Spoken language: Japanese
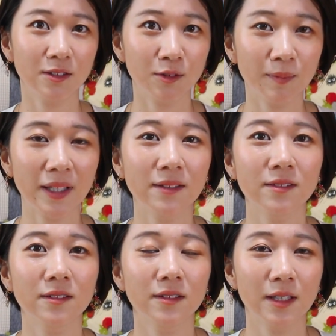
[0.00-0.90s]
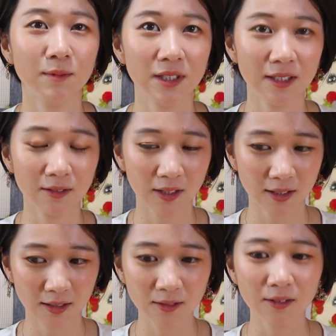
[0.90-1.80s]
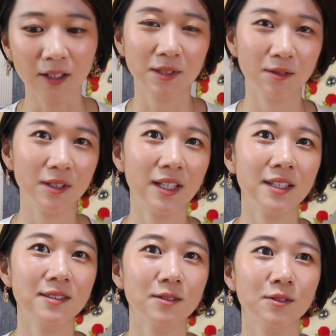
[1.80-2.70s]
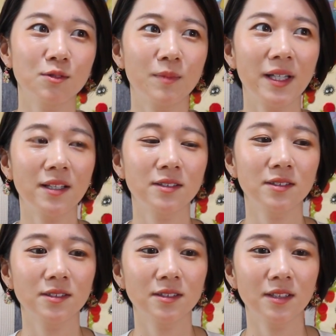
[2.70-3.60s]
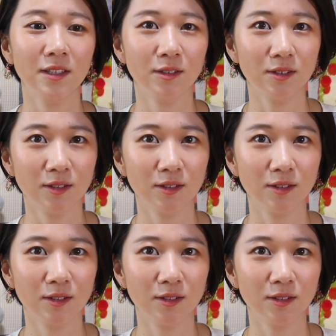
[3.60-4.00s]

4名の MC の方とそこにゲストを踏まえるってい